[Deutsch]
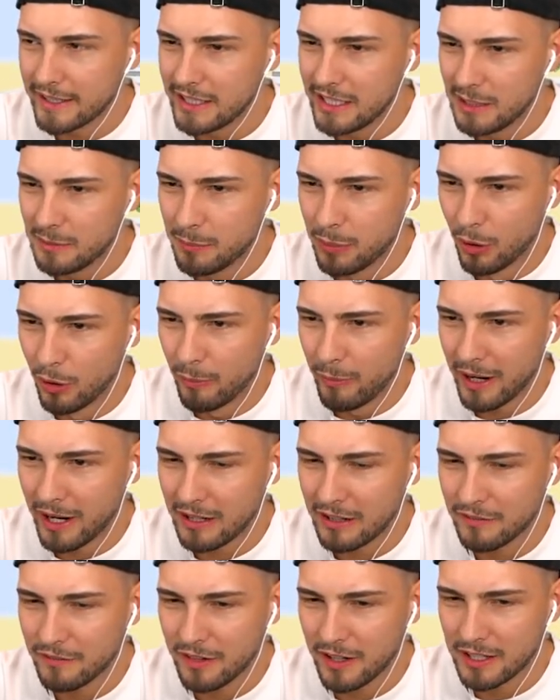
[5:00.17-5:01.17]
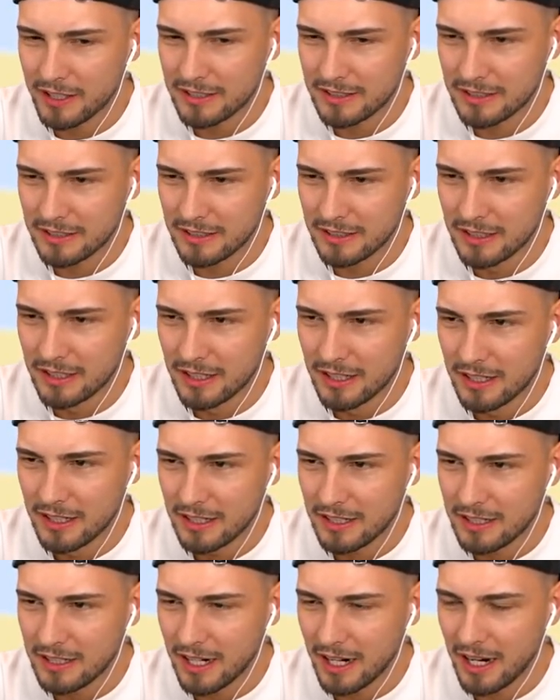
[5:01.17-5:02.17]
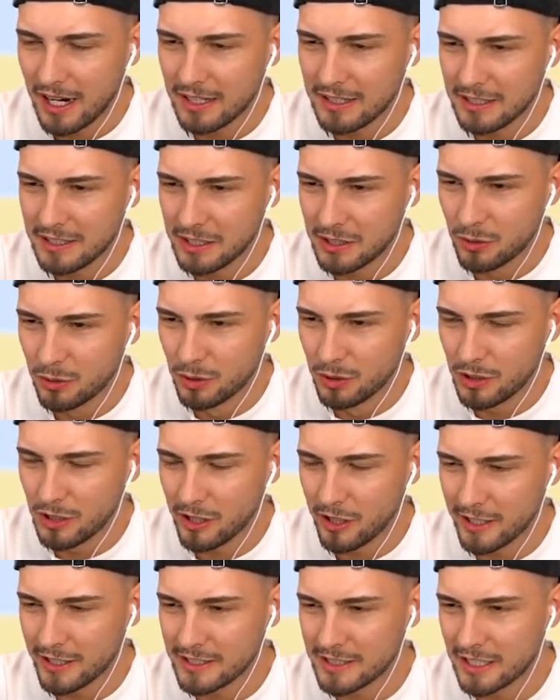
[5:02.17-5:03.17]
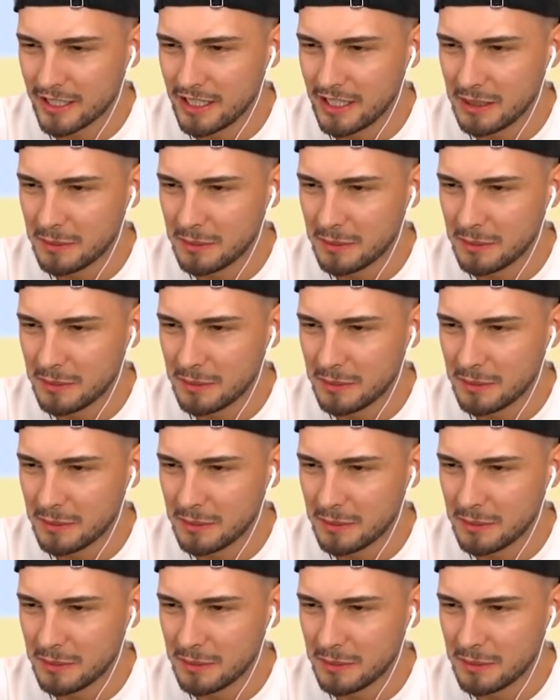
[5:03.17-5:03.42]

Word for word: die Pobacken wachsen. Gar nicht gut, Leute. Die